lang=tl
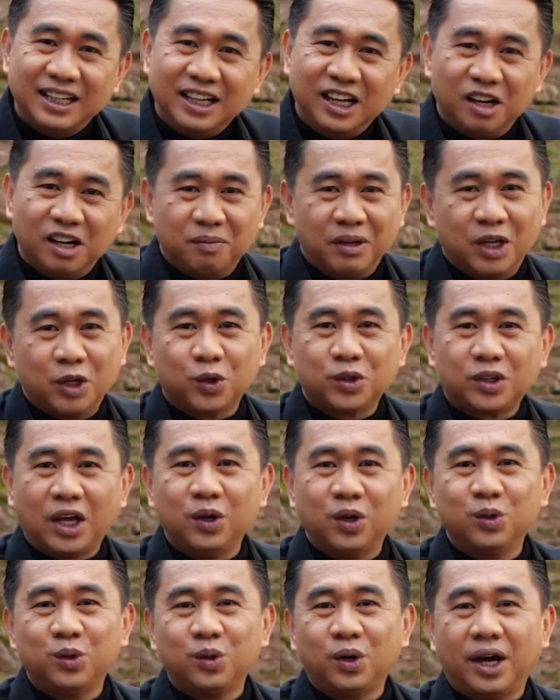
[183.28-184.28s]
Agbirok
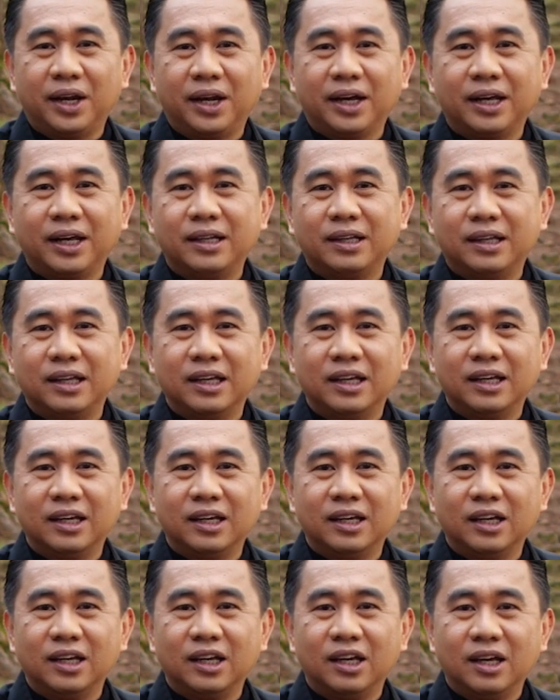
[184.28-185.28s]
tayo
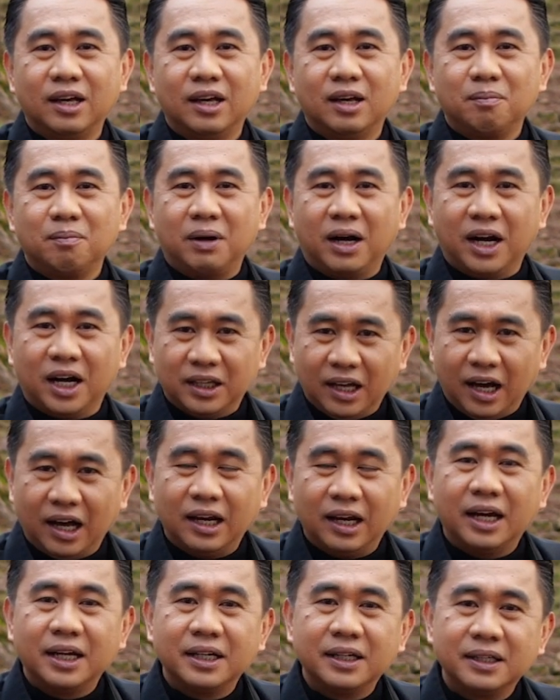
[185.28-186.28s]
kadagiti
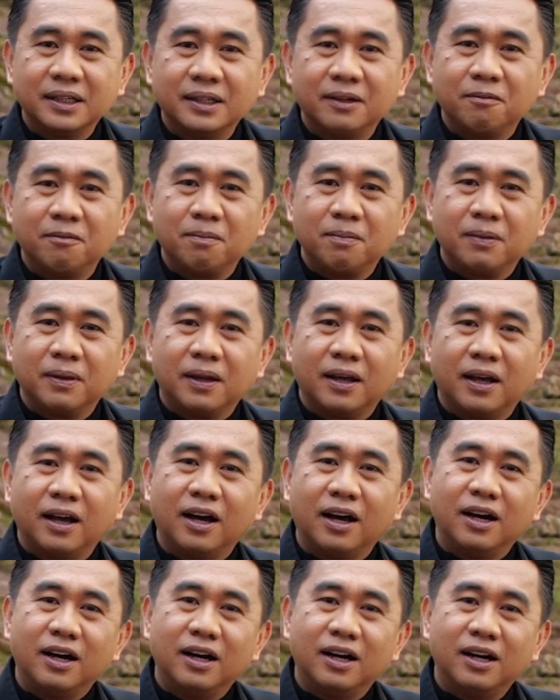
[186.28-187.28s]
pagadalan
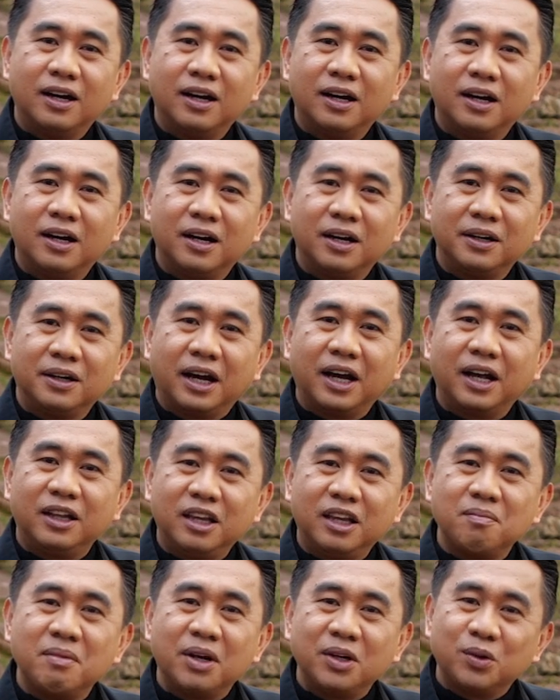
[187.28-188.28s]
nga
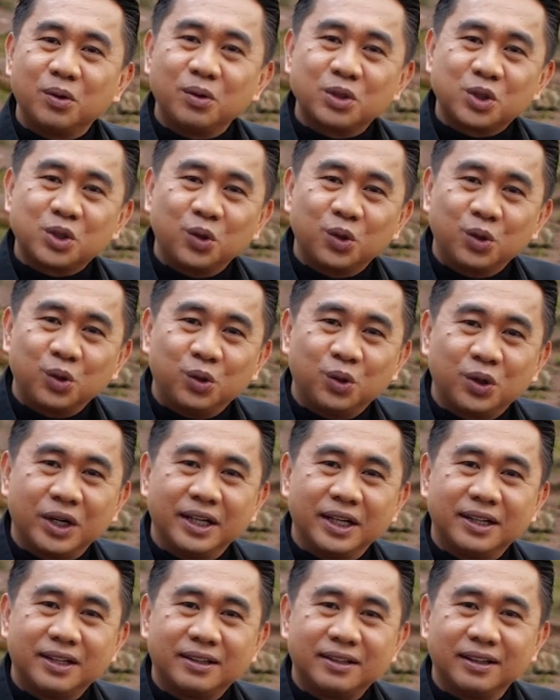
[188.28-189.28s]
dagiti manorsuro
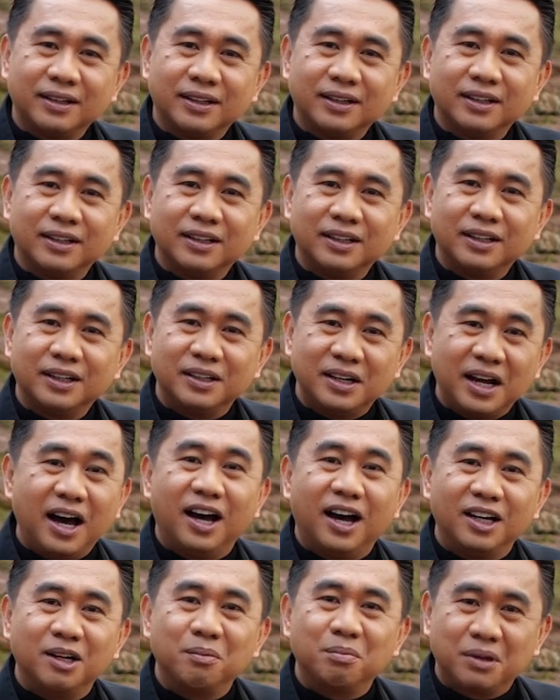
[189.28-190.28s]
ket uh, eh,
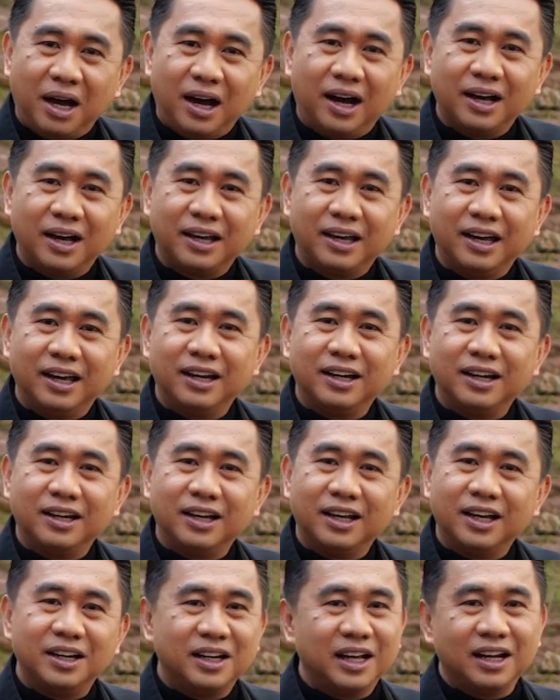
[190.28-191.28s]
naaliptak ken
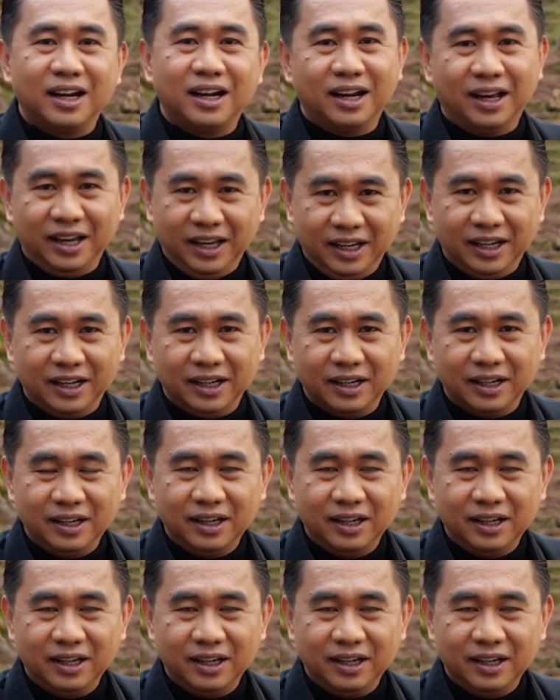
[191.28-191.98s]
uh, nalalaing.